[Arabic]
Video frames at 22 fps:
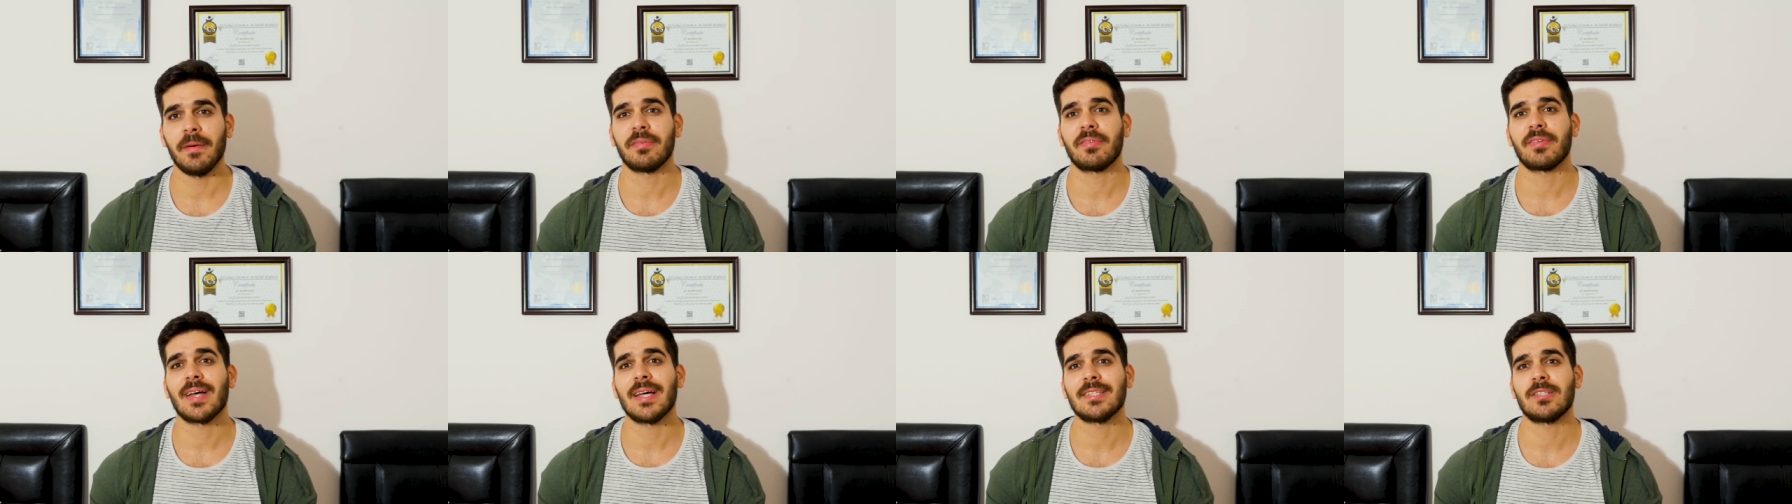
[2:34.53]

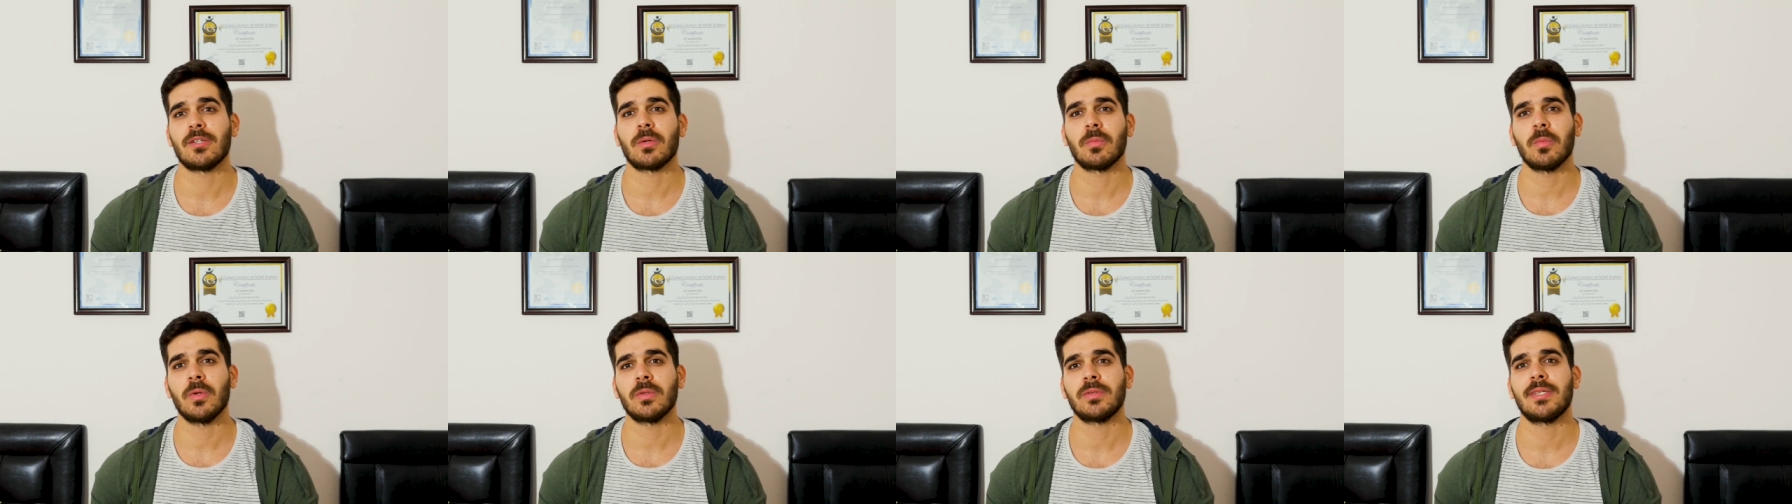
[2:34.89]
افراز
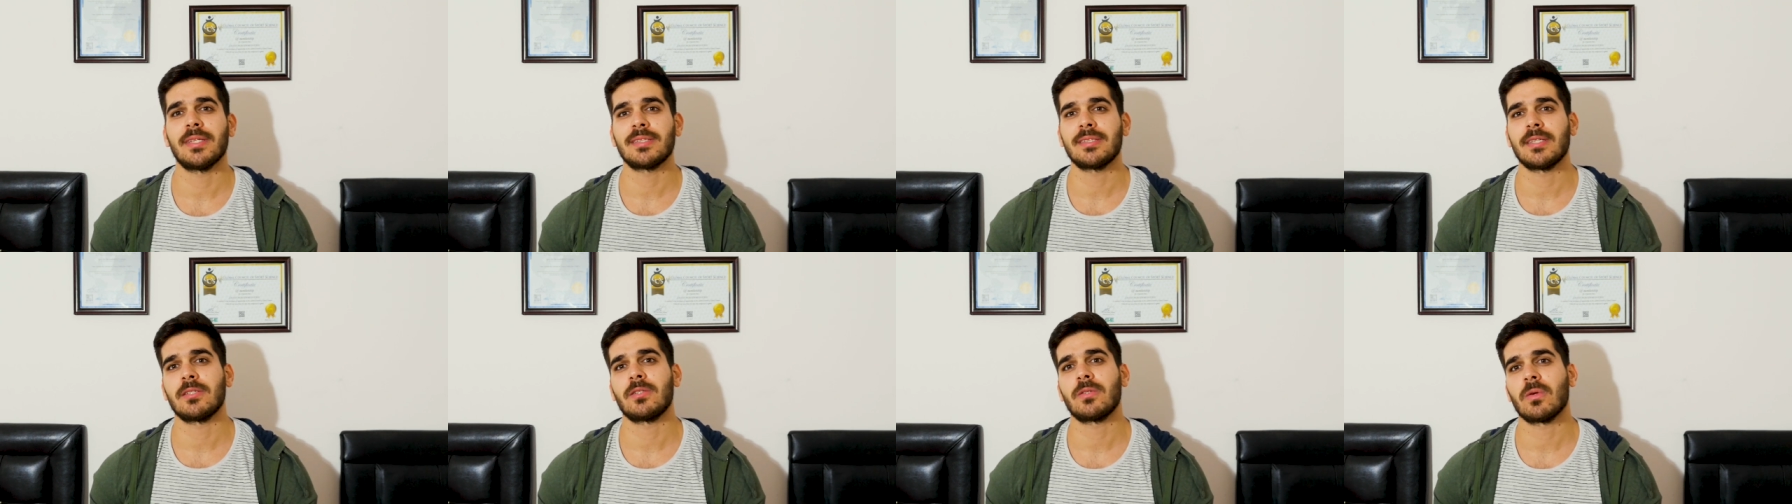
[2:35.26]
هرمون
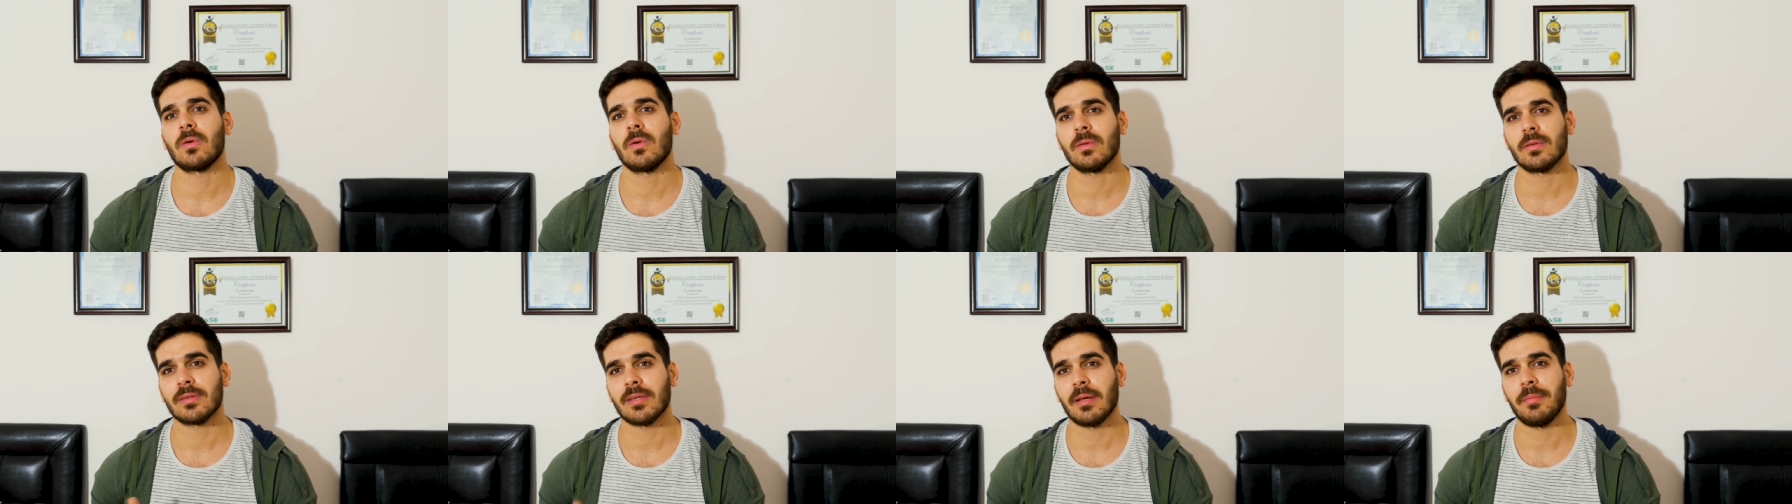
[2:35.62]

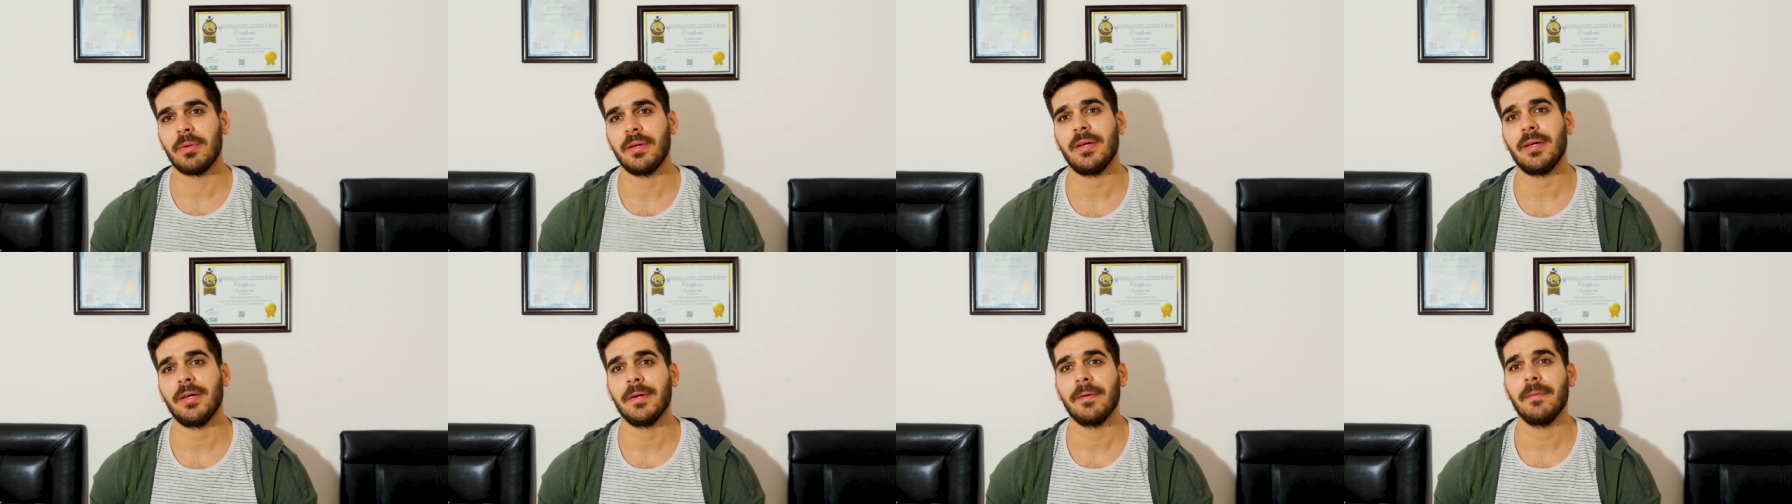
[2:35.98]
التستوستيرون
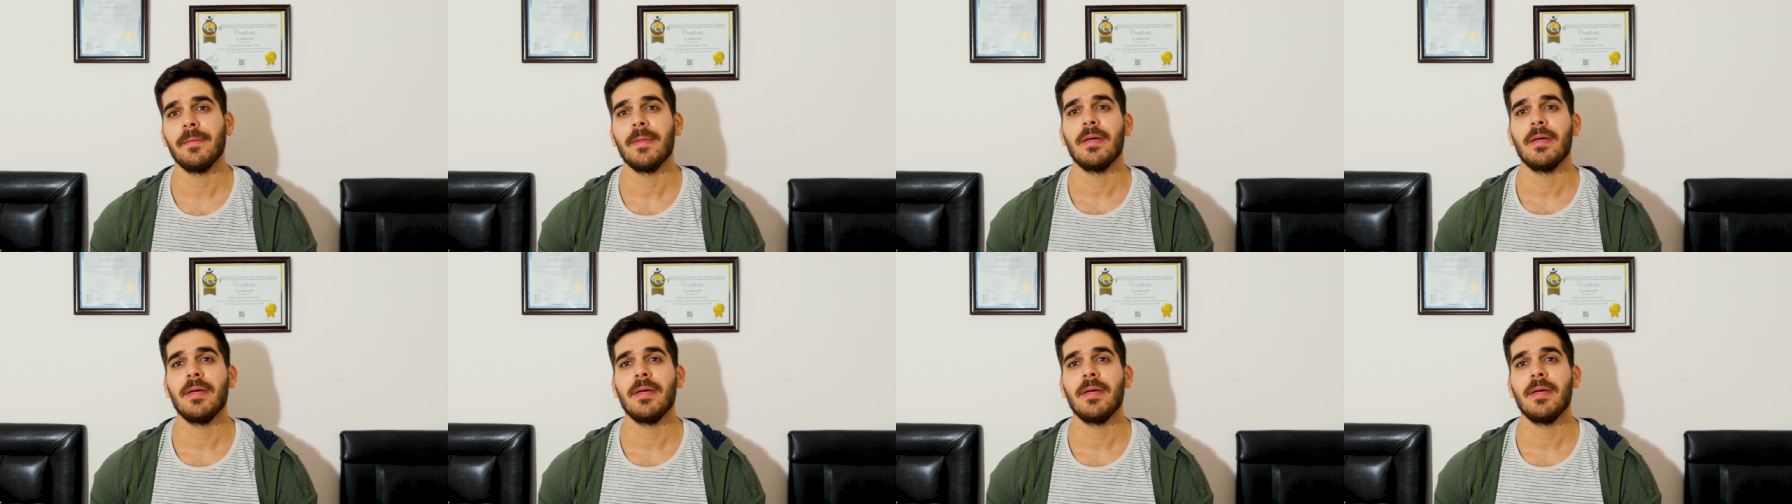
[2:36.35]
طبيعي،